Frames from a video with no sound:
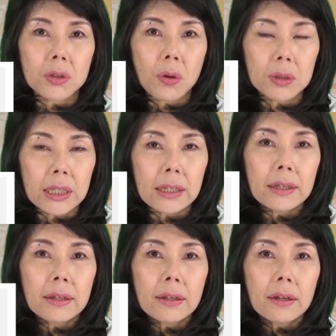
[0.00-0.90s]
ように
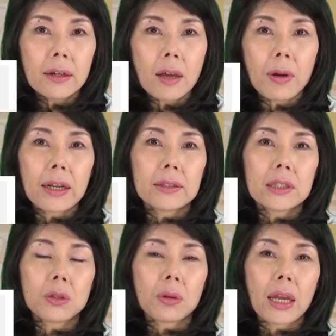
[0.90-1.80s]

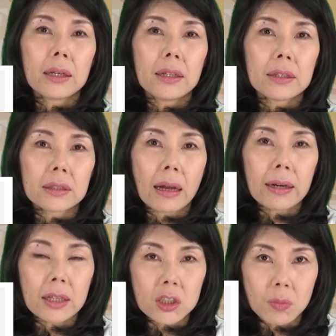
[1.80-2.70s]
レバレッジの原理で使
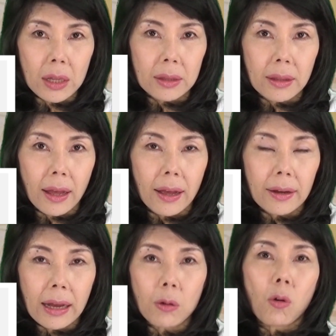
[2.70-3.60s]
われてしまった
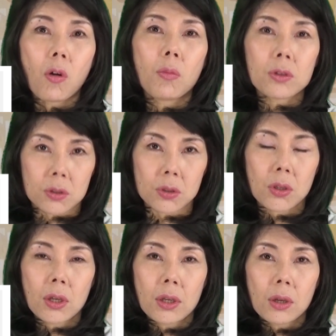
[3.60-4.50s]
過去を持つ
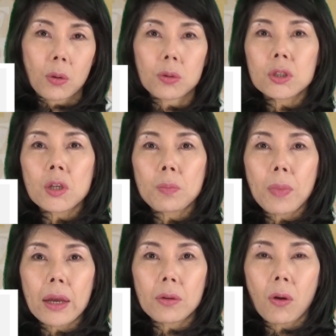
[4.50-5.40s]
この失
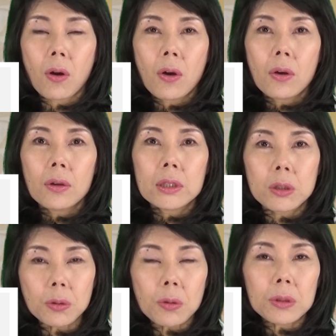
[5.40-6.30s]
敗を
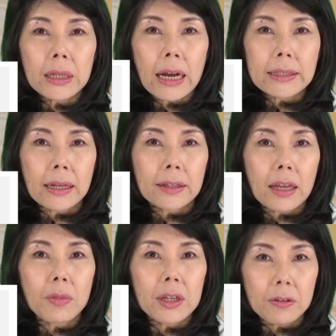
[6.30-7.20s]
二度と繰り返さない
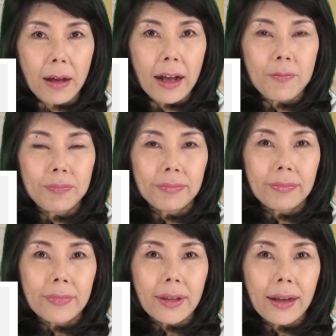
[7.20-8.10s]
ためには
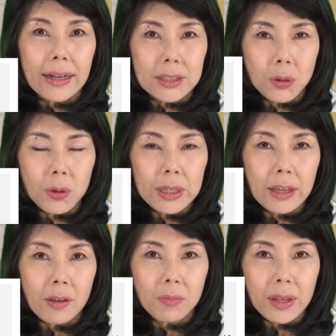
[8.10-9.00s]
賢い
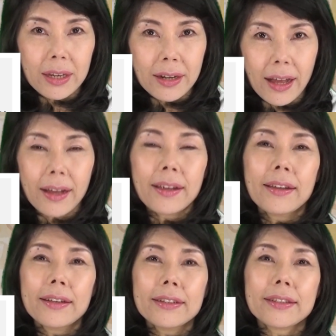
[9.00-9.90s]
賢明な
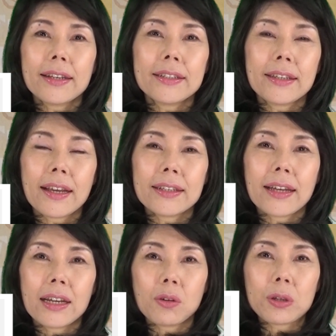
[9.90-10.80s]
政治経
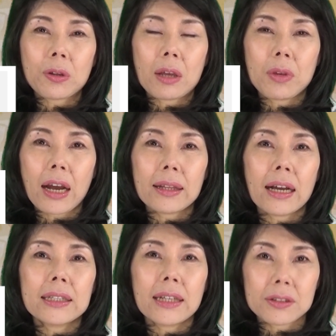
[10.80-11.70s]
済の営みが
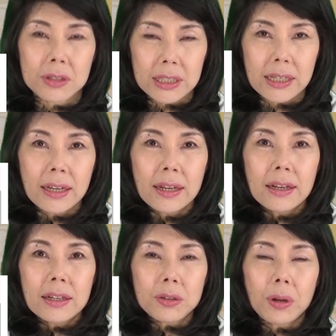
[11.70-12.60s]
大事ですし
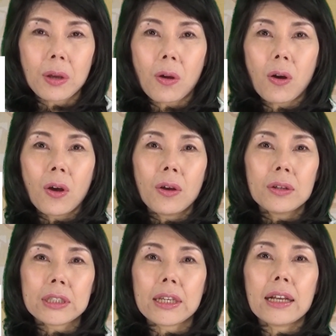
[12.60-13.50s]
それを
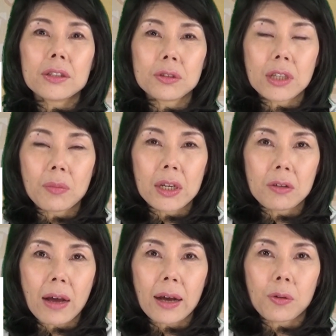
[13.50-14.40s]
支援するため
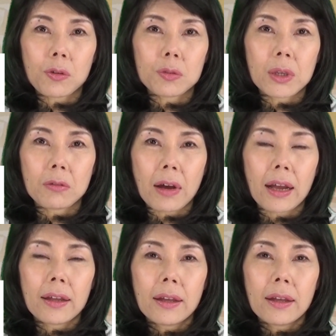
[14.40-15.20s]
には国民は